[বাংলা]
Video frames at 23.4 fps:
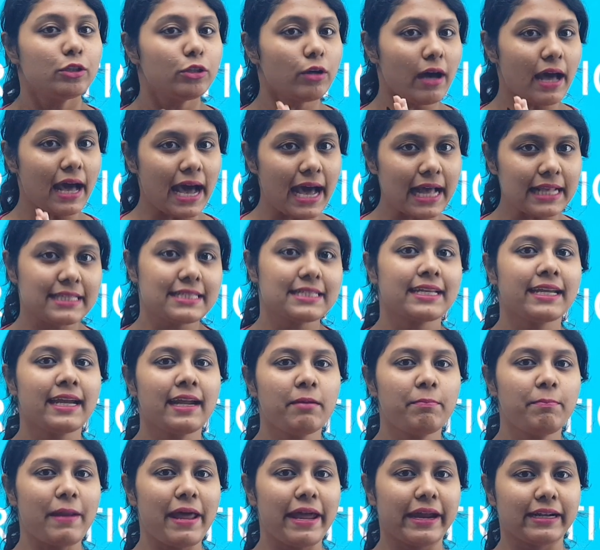তো
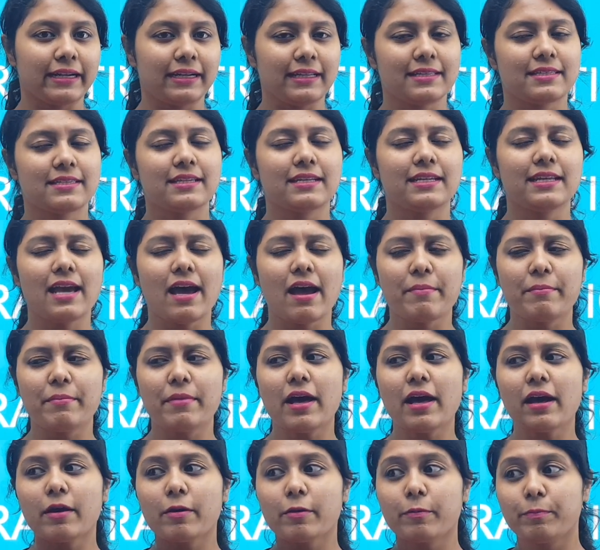আজকের প্র্যাকটিস সেটে
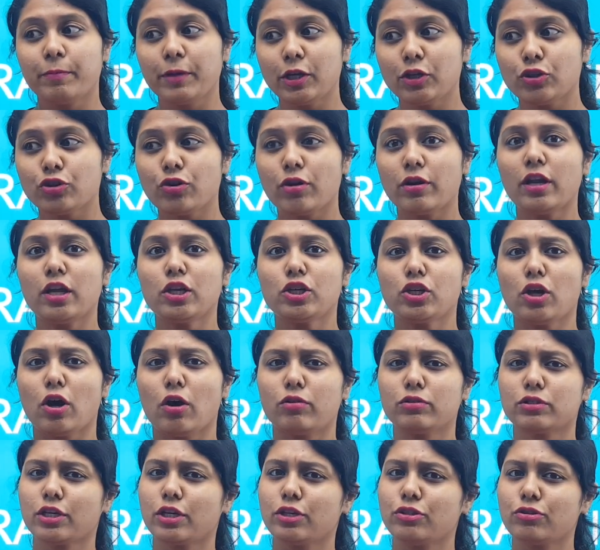আমরা ভীষণই
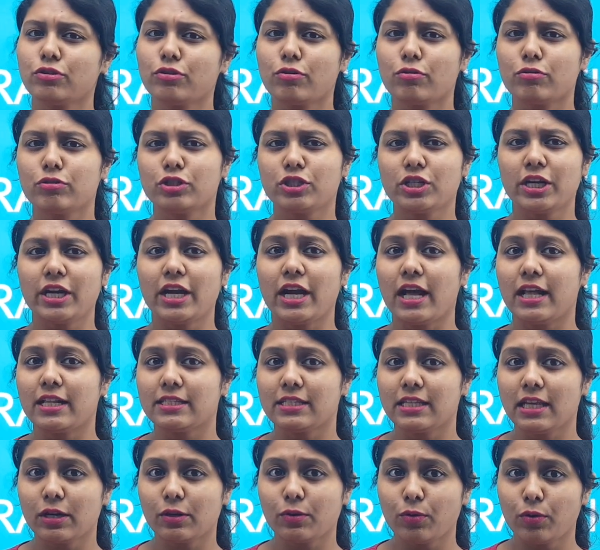সহজ কিছু কোশ্চেনের
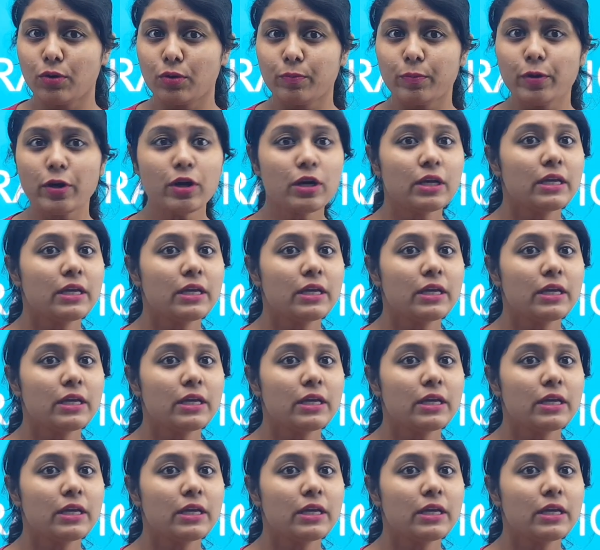আনসার করব